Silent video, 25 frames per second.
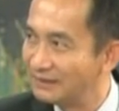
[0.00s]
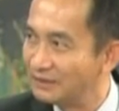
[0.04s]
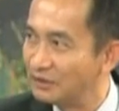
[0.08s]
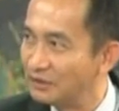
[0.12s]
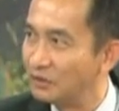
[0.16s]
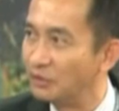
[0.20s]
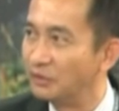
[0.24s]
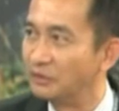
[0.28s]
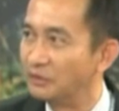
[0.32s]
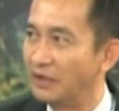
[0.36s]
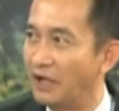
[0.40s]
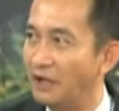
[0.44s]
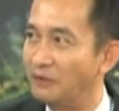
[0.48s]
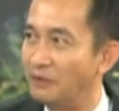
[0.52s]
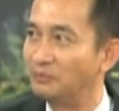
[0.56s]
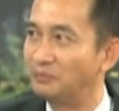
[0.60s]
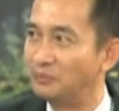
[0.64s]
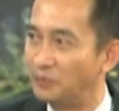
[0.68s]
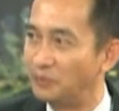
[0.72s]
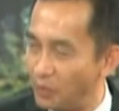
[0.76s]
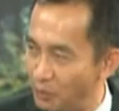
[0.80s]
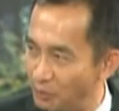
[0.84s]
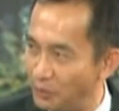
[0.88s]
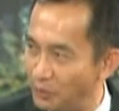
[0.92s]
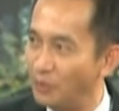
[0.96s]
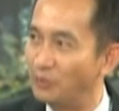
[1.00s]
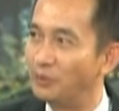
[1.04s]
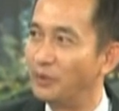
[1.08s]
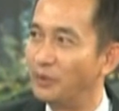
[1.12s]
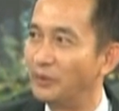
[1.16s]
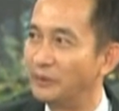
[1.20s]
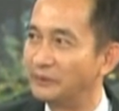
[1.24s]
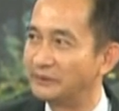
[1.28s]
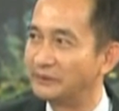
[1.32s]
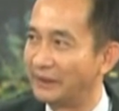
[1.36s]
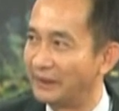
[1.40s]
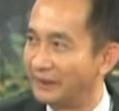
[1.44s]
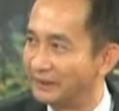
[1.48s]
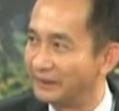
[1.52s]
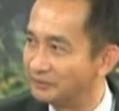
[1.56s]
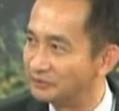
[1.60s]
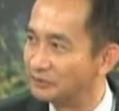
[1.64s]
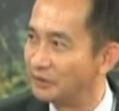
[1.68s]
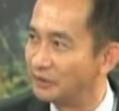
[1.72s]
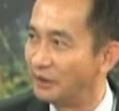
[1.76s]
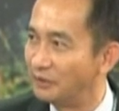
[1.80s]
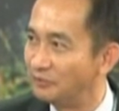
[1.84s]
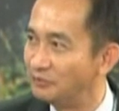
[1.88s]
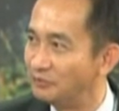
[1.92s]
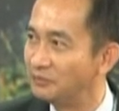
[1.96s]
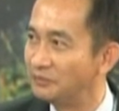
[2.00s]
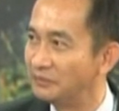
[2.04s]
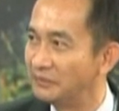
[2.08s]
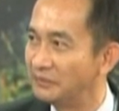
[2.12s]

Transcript: นะรับใช้ รับใช้บริษัทเหรอ